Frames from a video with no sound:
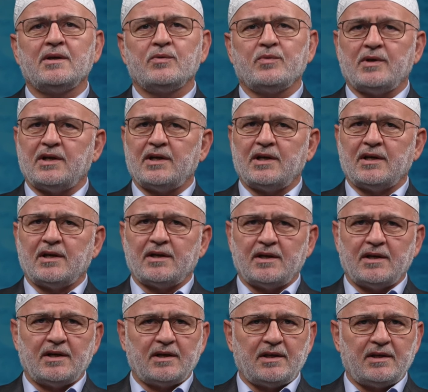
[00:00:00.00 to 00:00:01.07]
ve ala
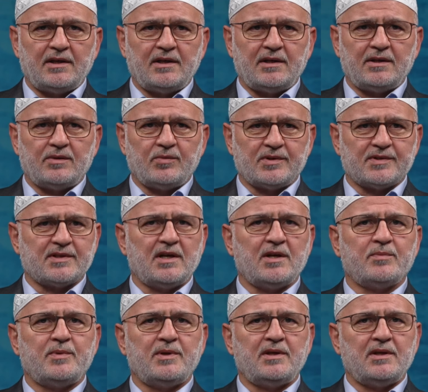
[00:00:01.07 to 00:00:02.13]
alihi ve
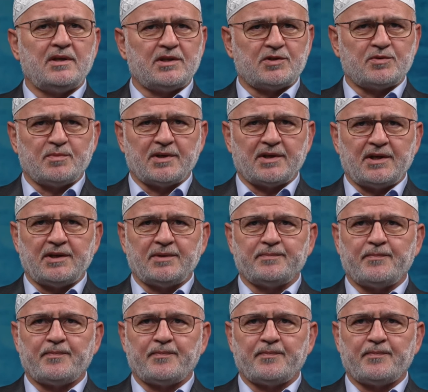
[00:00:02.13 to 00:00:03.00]
sahbihi ecmain.